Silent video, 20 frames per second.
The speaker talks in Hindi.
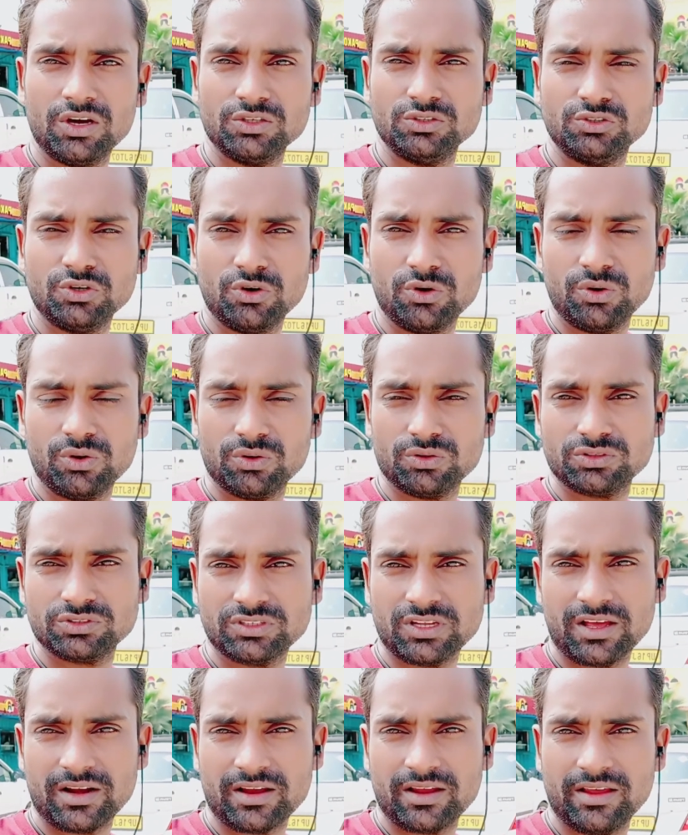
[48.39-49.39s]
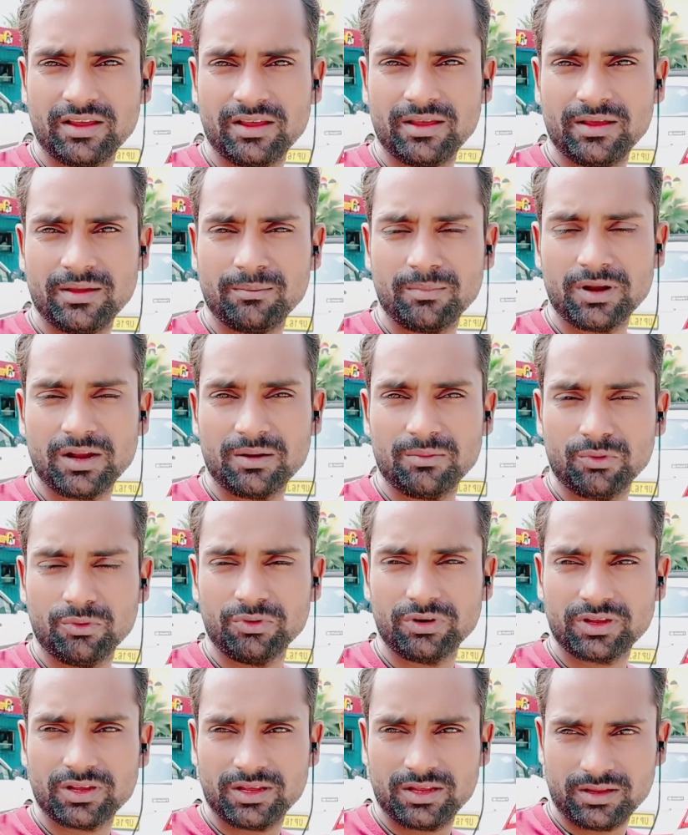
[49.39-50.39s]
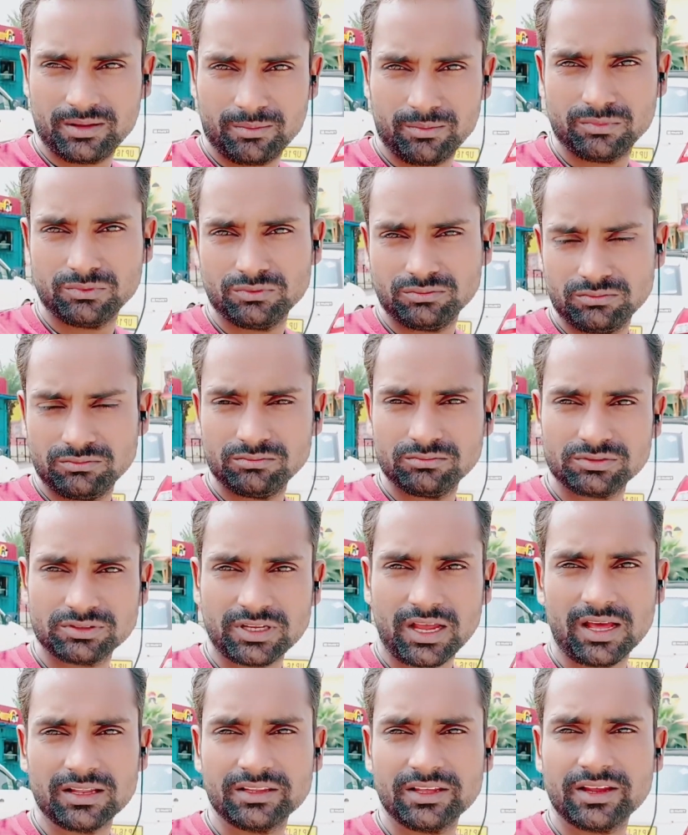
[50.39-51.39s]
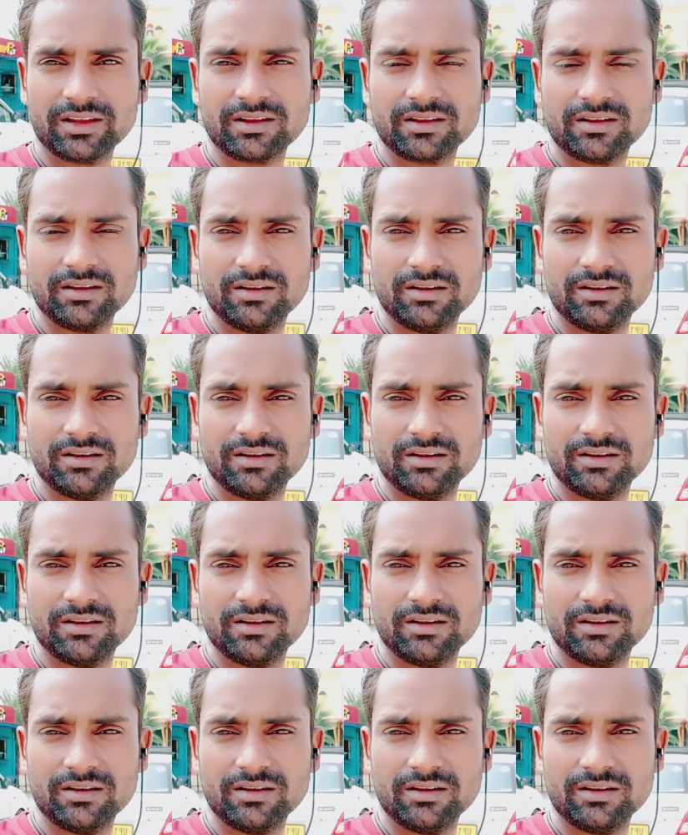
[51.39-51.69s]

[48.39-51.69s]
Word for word: जो सर है मतलब उनके साथ एक